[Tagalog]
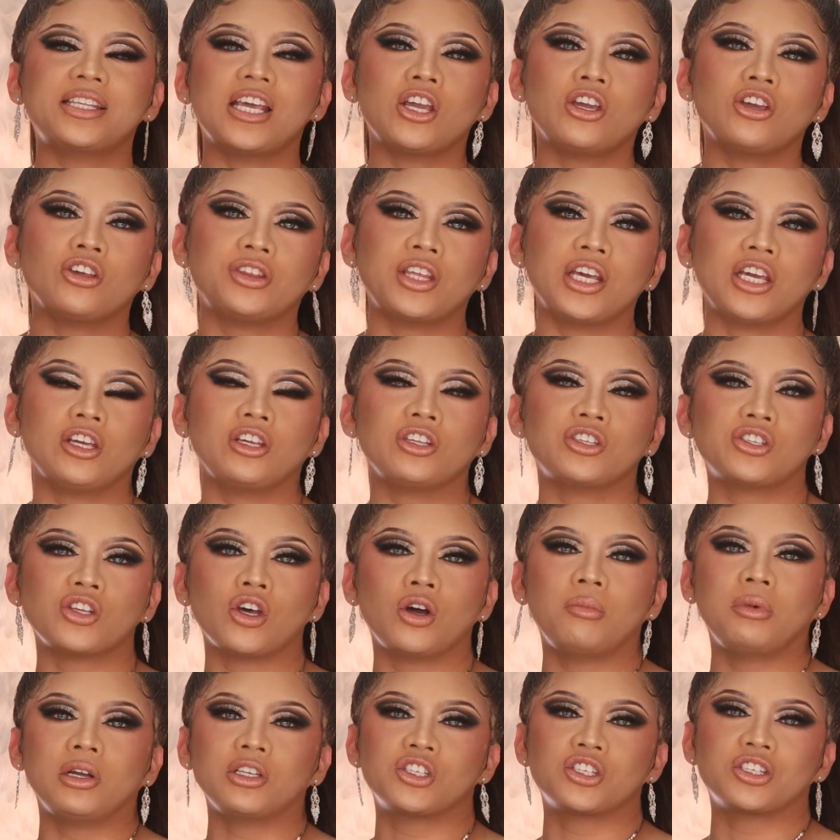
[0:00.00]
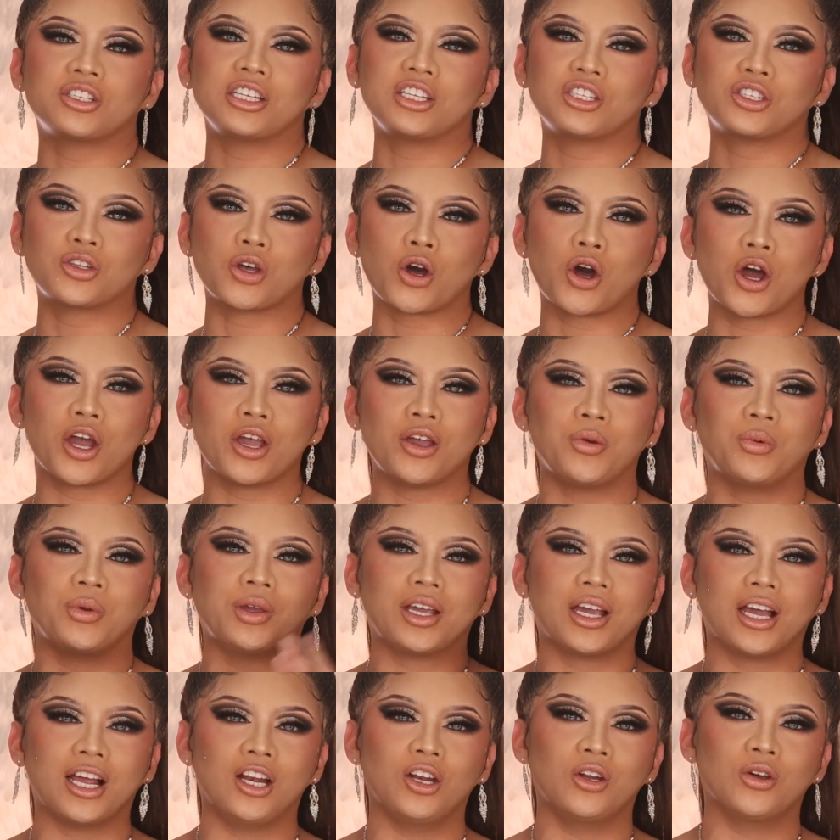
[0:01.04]
thank you, thank you so much, Tisoy,
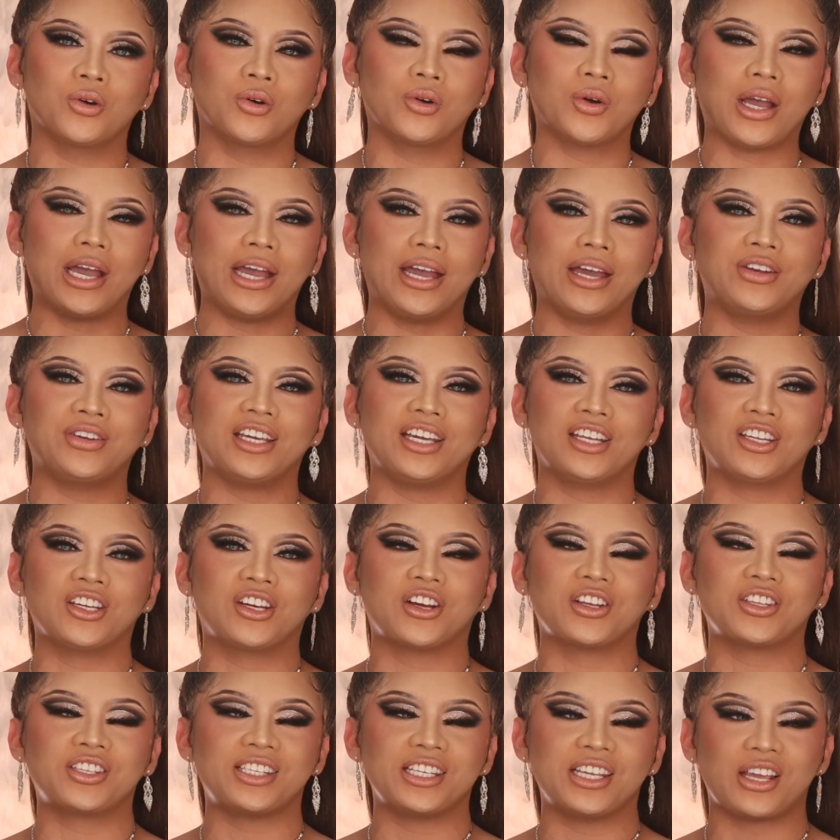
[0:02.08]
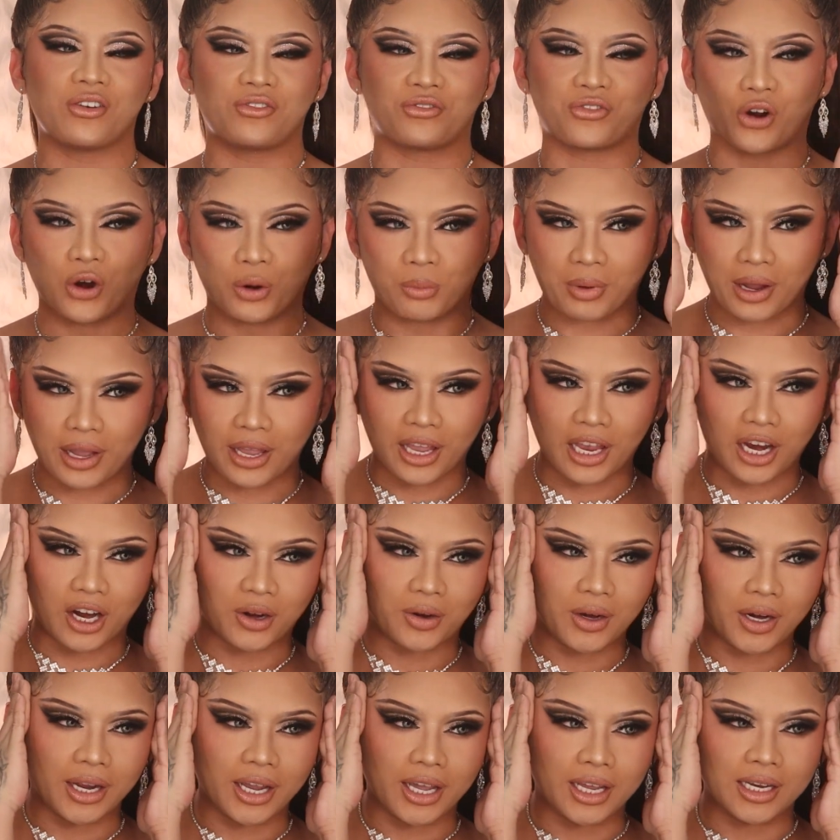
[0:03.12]
Ligalu, and Ian Garcia for my
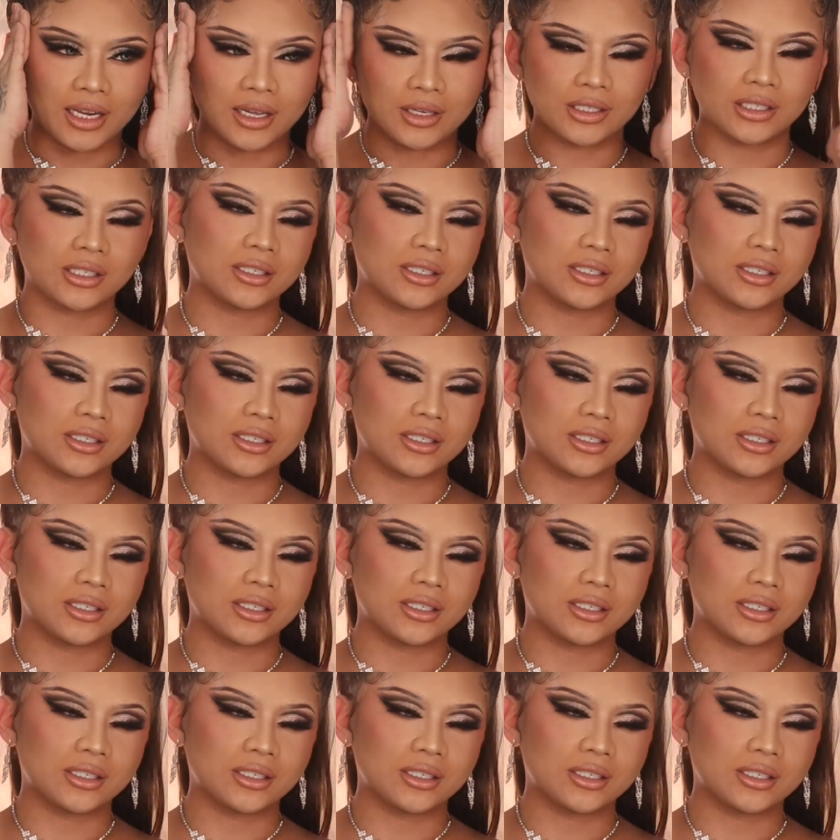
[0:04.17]
hair again. I